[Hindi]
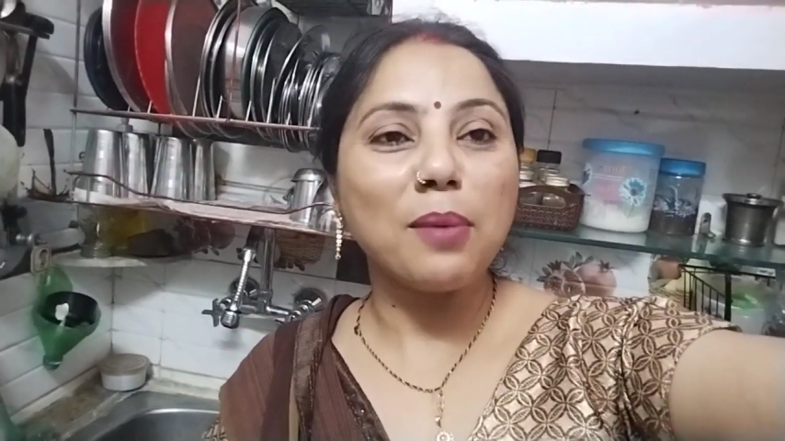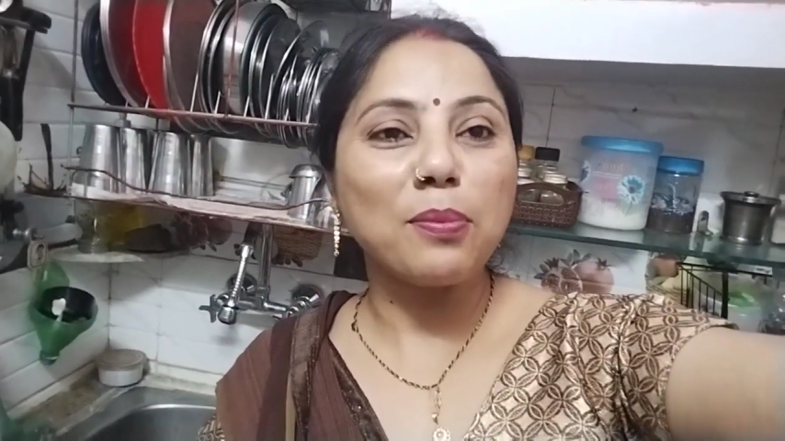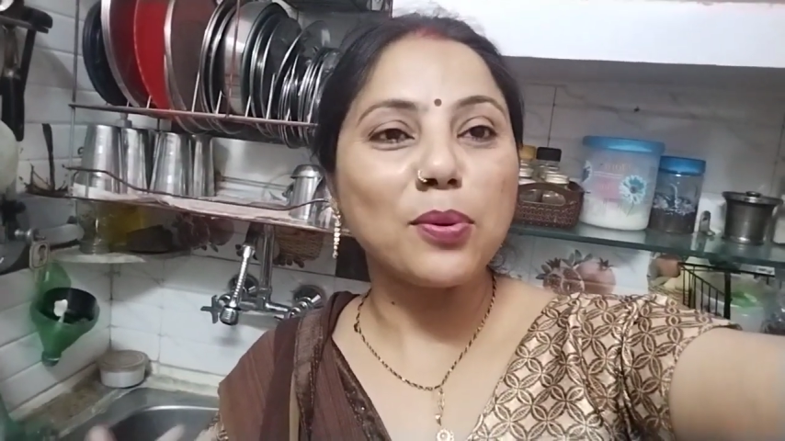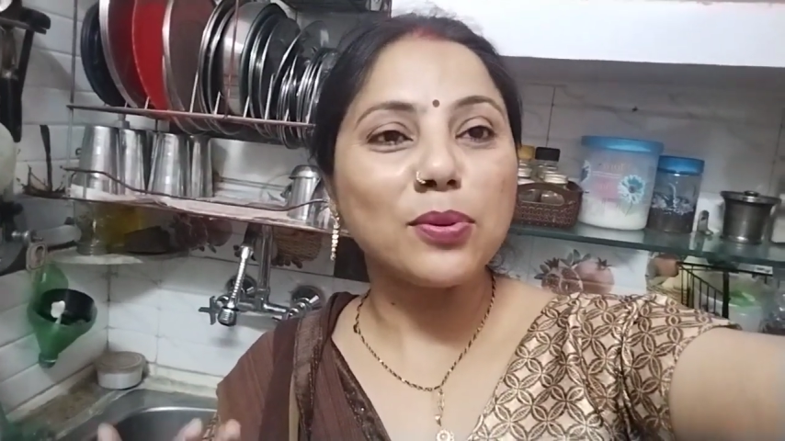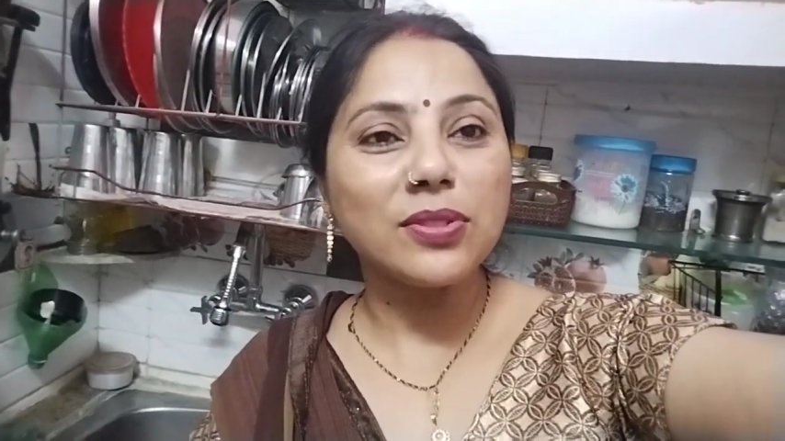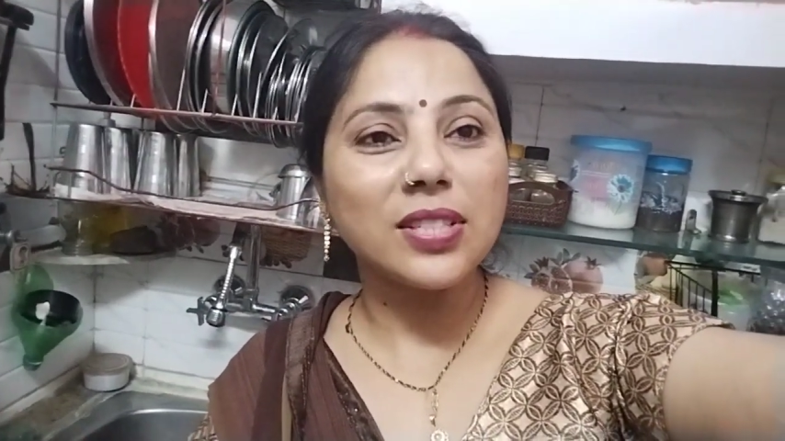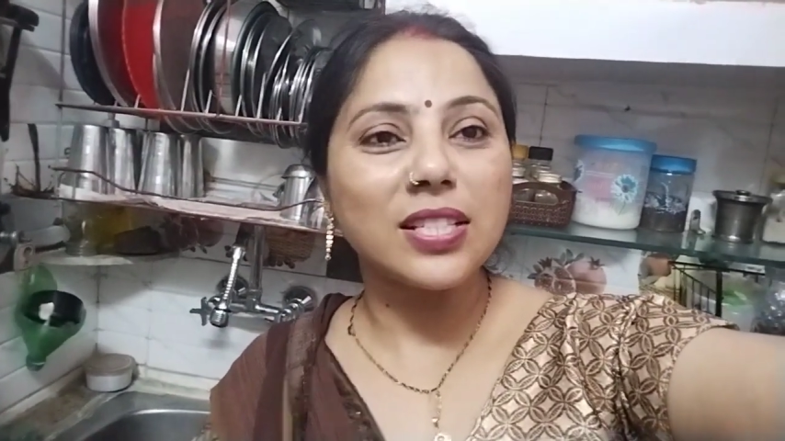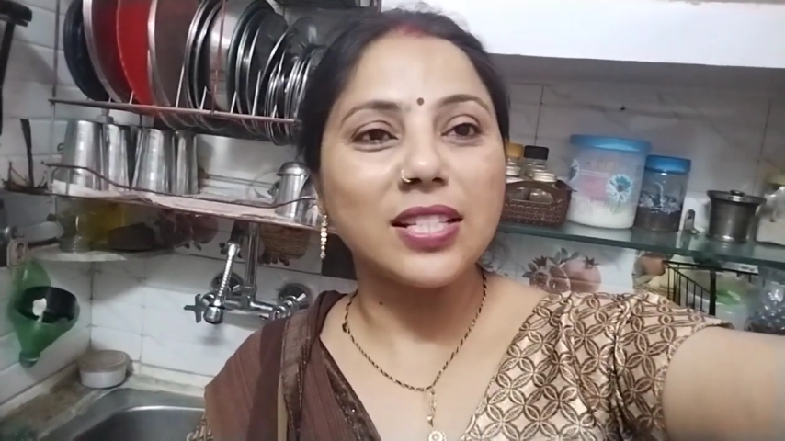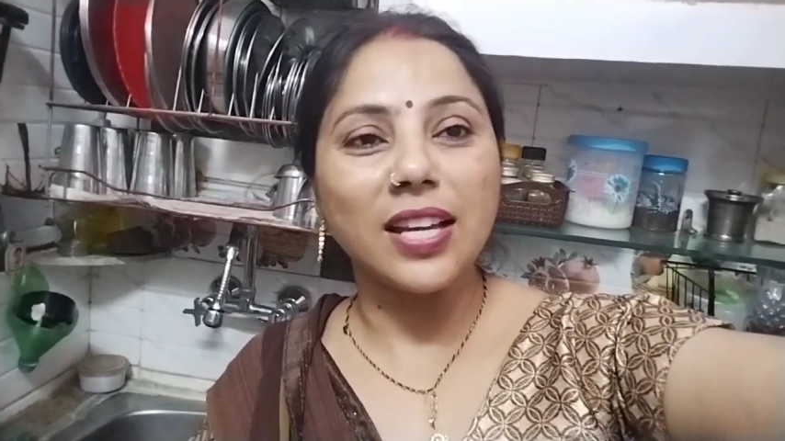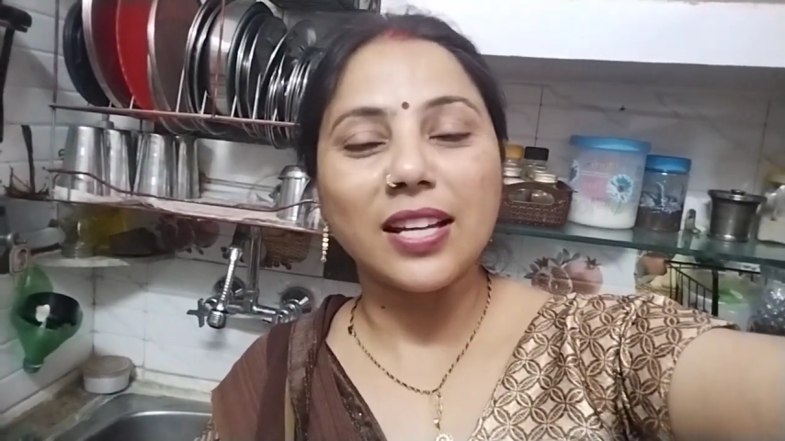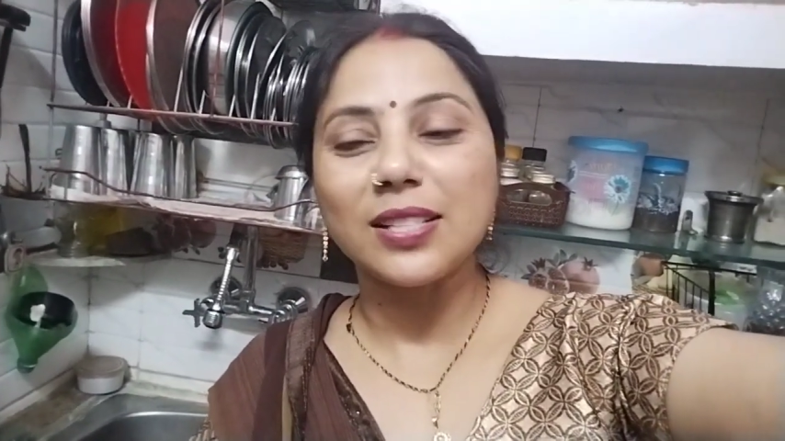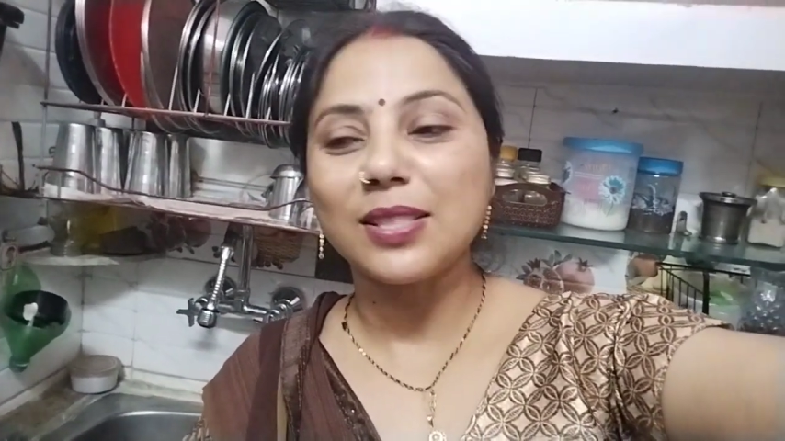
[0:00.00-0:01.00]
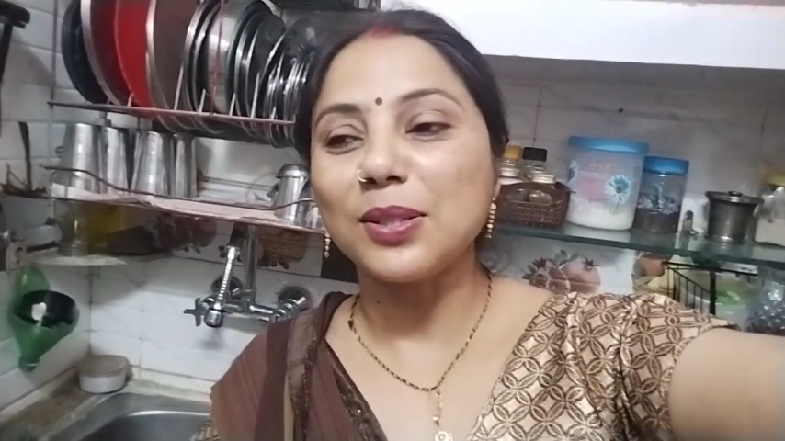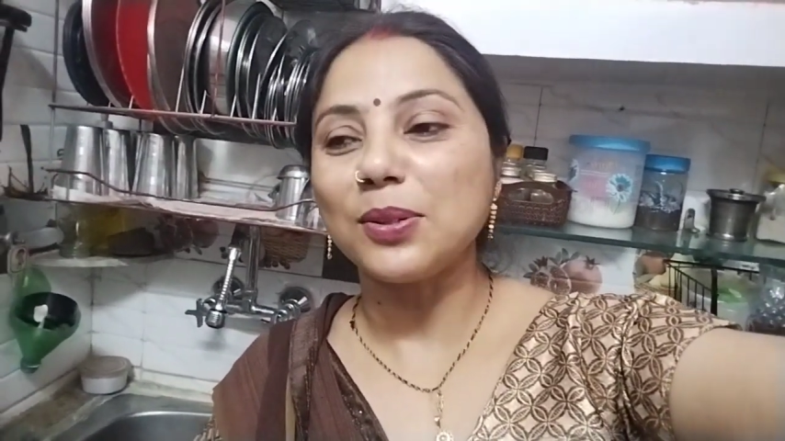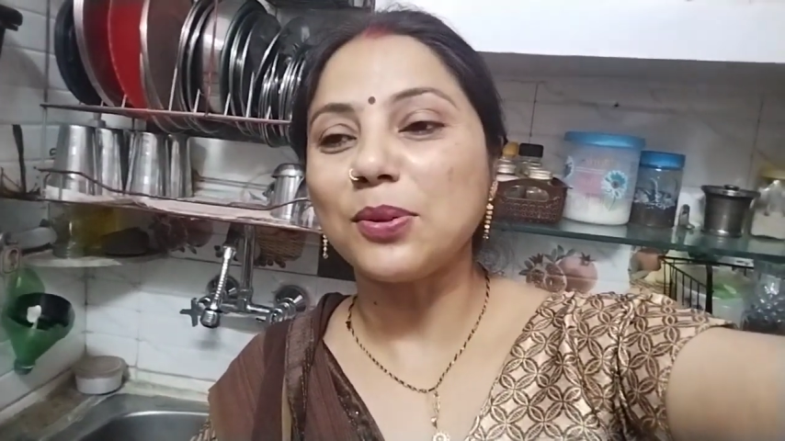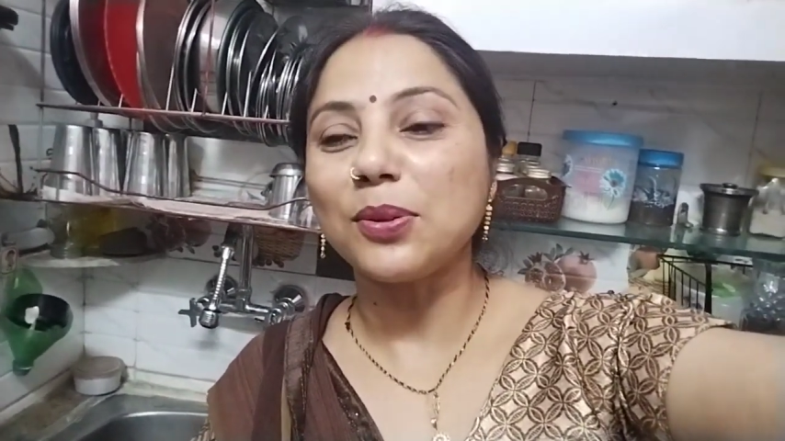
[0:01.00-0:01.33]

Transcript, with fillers: आप कौन से शहर से